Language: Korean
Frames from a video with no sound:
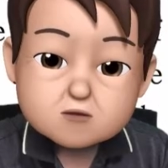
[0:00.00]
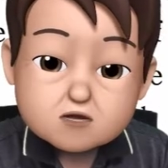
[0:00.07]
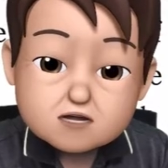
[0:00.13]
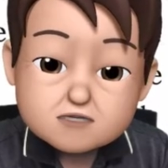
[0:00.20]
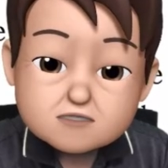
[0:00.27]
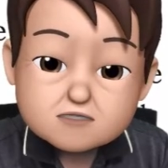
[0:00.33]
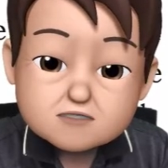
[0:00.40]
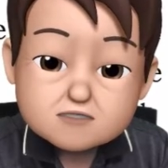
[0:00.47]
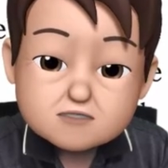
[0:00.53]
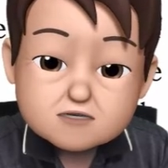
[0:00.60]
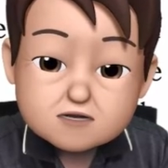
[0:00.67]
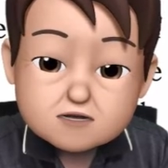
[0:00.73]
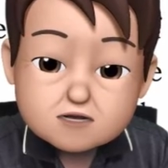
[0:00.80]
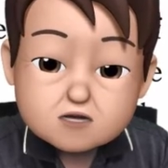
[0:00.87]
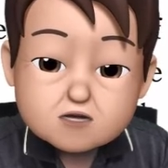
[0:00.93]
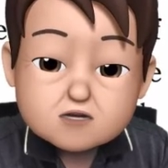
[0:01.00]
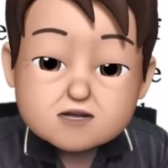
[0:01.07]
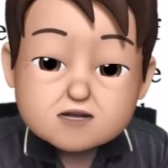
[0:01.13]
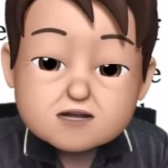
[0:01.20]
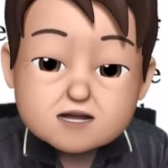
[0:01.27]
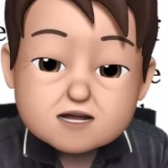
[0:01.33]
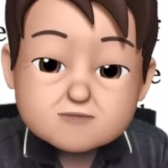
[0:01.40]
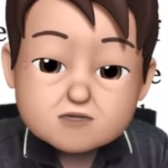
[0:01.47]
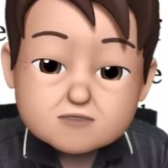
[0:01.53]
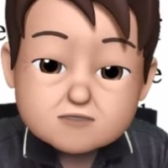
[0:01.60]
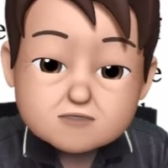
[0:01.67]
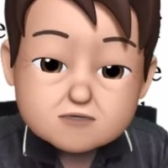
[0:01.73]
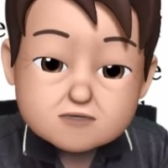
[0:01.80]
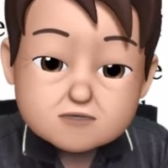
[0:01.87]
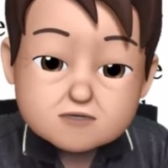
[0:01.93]
우리는 그러한
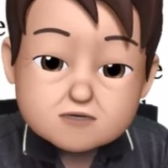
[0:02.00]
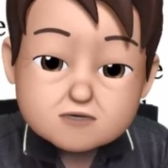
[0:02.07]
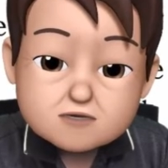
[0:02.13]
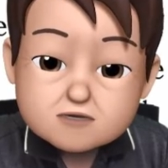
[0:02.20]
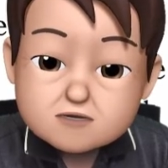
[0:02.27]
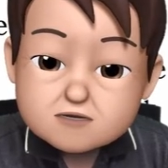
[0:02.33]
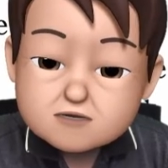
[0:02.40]
감정을